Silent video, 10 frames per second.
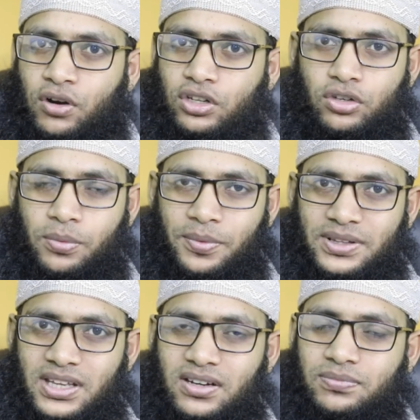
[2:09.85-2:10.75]

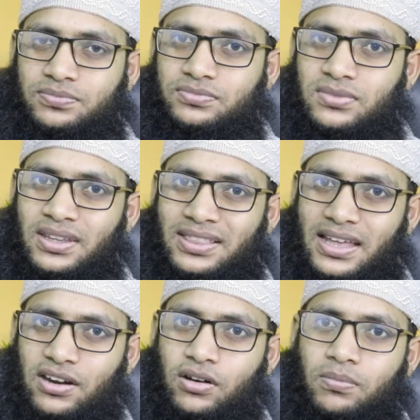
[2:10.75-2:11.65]
অথর্ববেদের
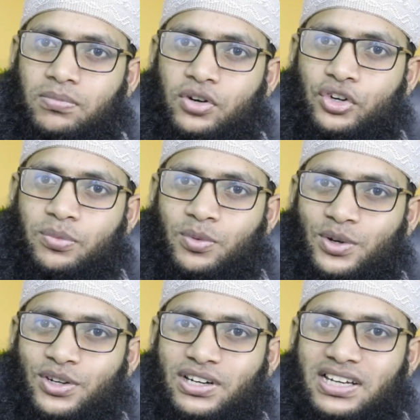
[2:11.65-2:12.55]
তেরো নম্বর
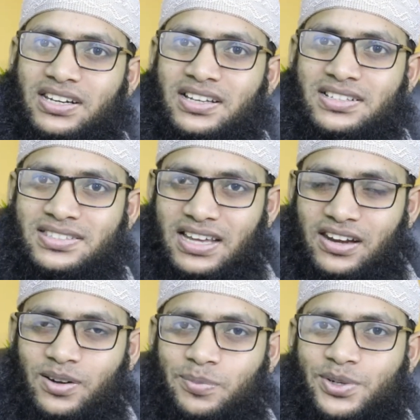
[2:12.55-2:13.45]
মণ্ডলের চার
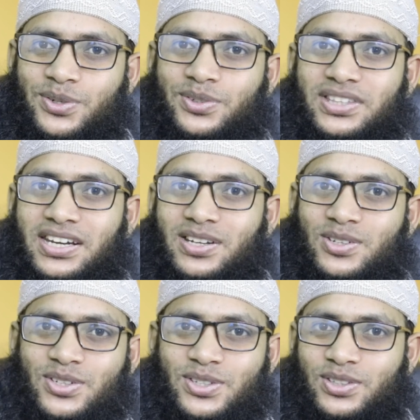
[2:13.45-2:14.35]
নম্বর সূক্তের
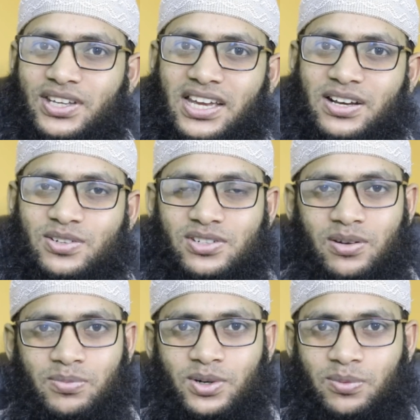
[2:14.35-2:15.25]
সতেরো থেকে একুশ
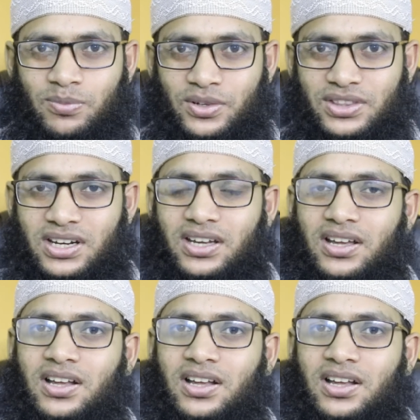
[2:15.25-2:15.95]
নম্বর মন্ত্রে